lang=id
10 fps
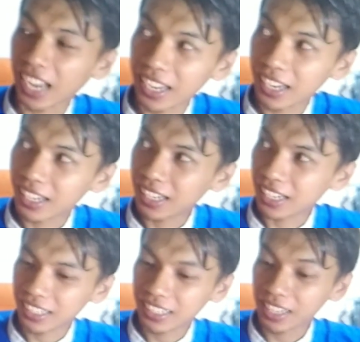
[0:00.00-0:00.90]
kayak agak
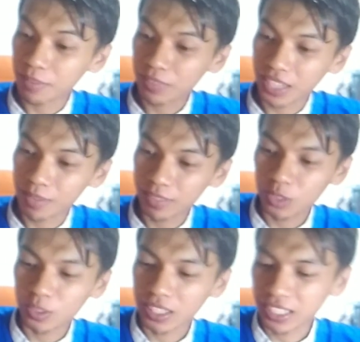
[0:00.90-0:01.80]
krem-krem
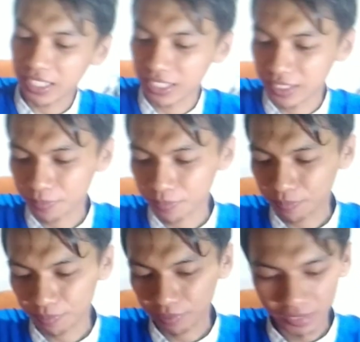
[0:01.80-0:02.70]
gitu warnanya
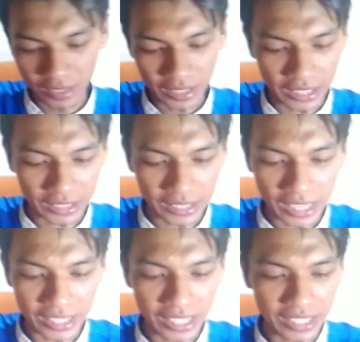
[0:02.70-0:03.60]

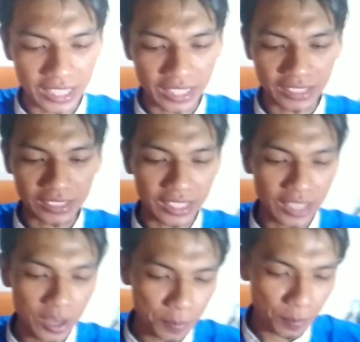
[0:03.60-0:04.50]
kita jajah
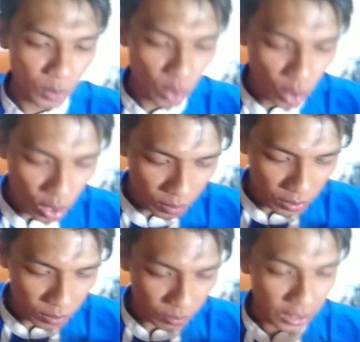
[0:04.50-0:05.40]
rasanya
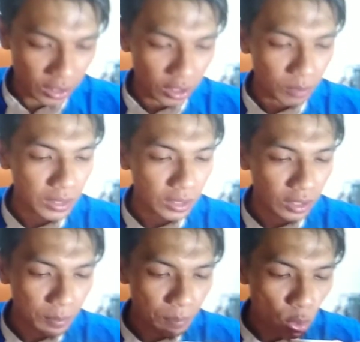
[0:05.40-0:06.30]

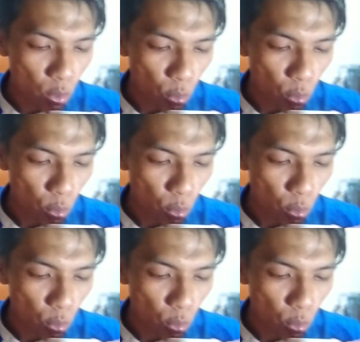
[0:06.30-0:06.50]
Bismillahirrahmanirrahim